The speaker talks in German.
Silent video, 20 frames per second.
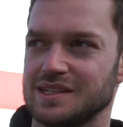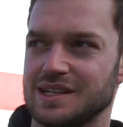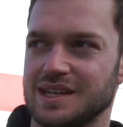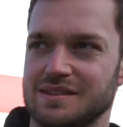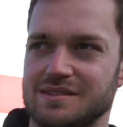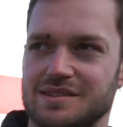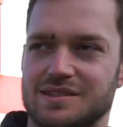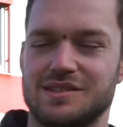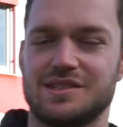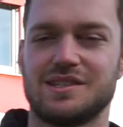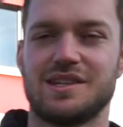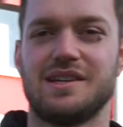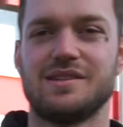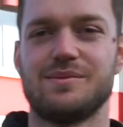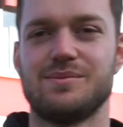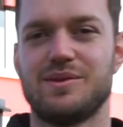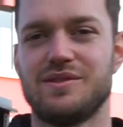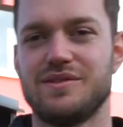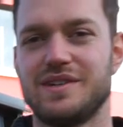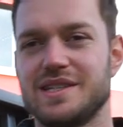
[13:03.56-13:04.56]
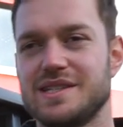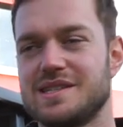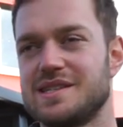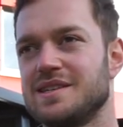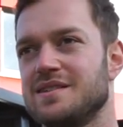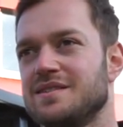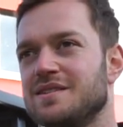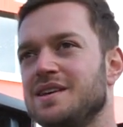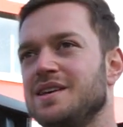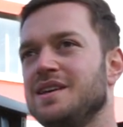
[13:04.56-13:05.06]
eine klassische
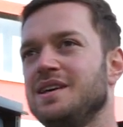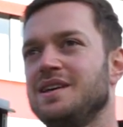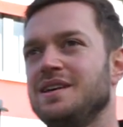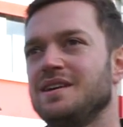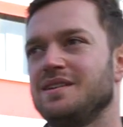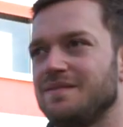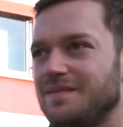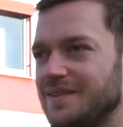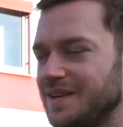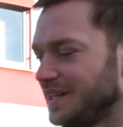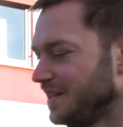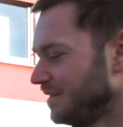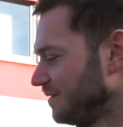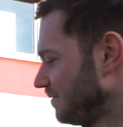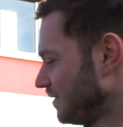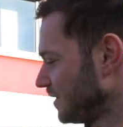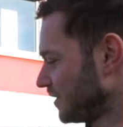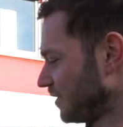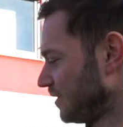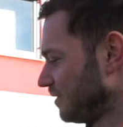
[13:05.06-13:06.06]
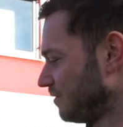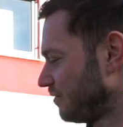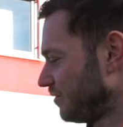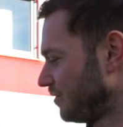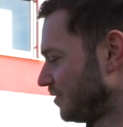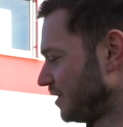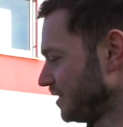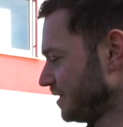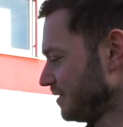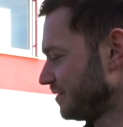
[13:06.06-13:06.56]
Straßenbauwalze, weil wir können
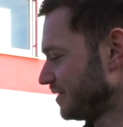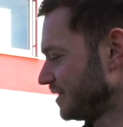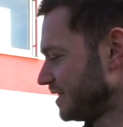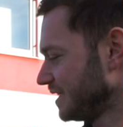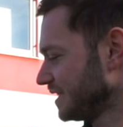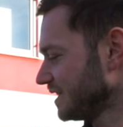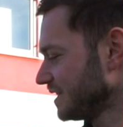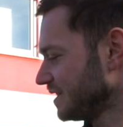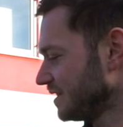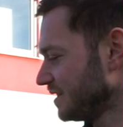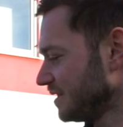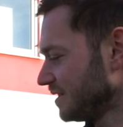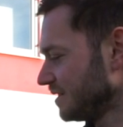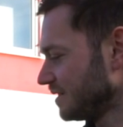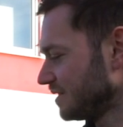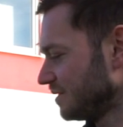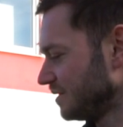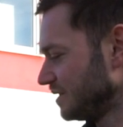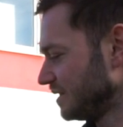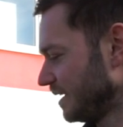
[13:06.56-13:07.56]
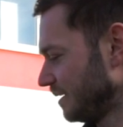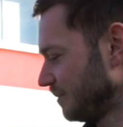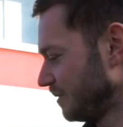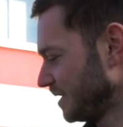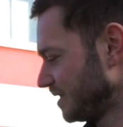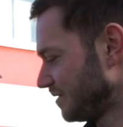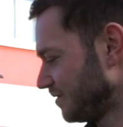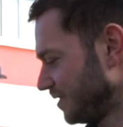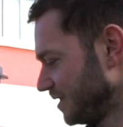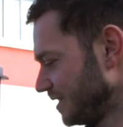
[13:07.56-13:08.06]
vorne verdichten und haben
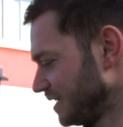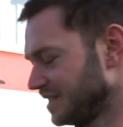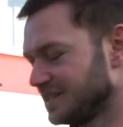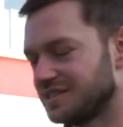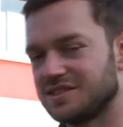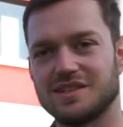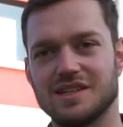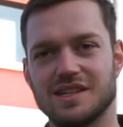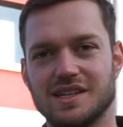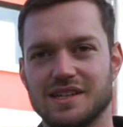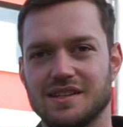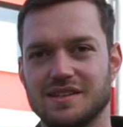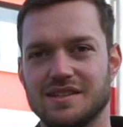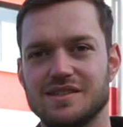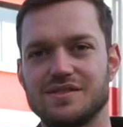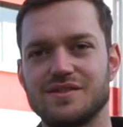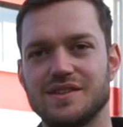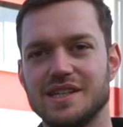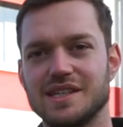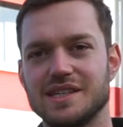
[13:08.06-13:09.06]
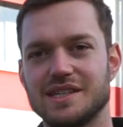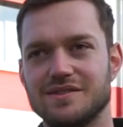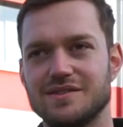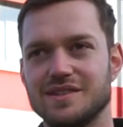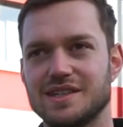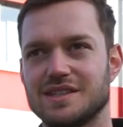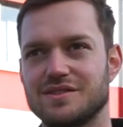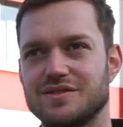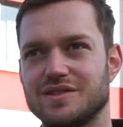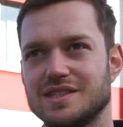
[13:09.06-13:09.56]
halt vorne das, äh, das viele
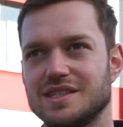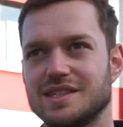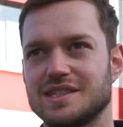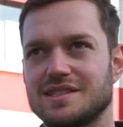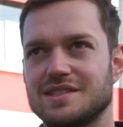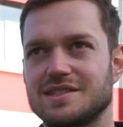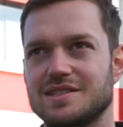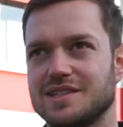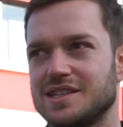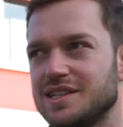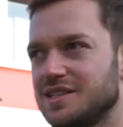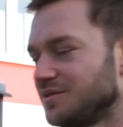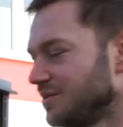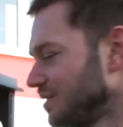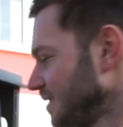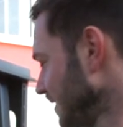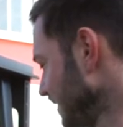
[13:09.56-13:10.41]
Gewicht, verdichten gescheit und